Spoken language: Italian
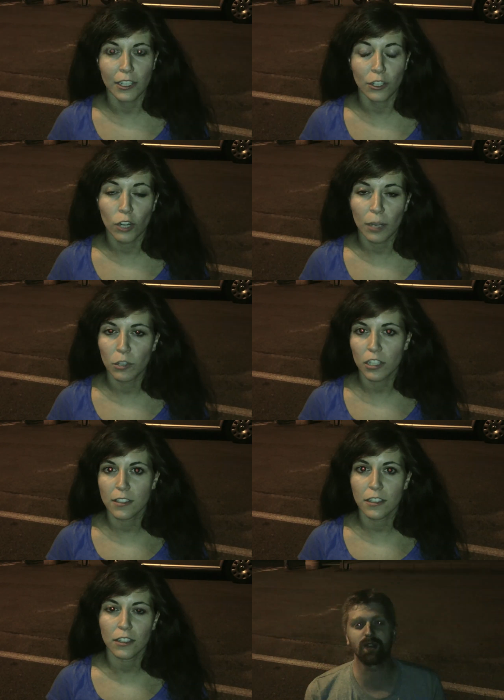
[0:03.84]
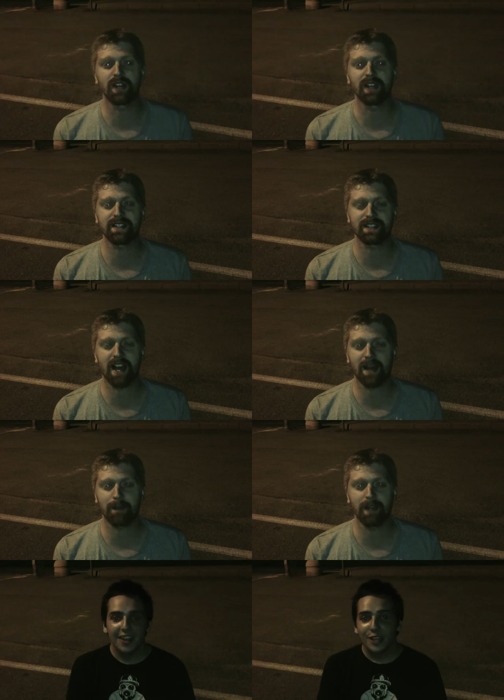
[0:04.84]
in collaborazione con Gays
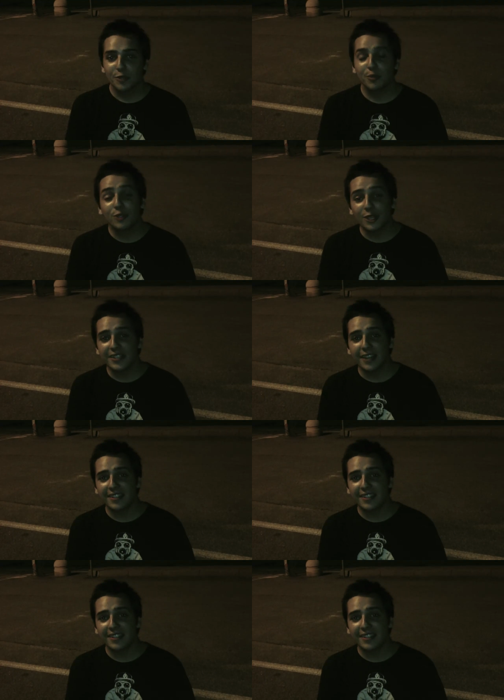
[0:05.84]
Army sponsorizzati